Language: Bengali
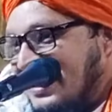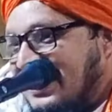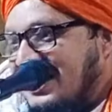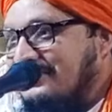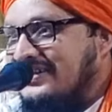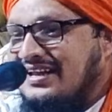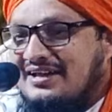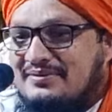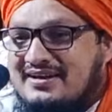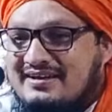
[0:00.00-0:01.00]
আর গায়ে লাগবে কি
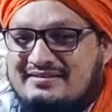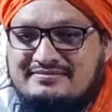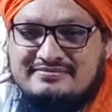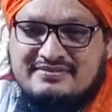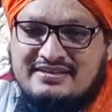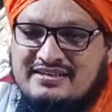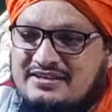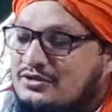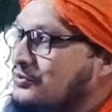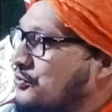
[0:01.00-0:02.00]
লাগবে না
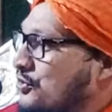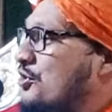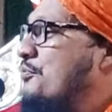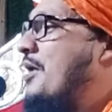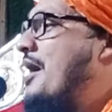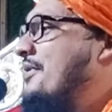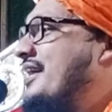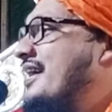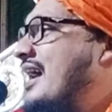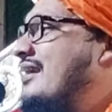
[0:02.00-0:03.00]
অনুরূপ ভাবে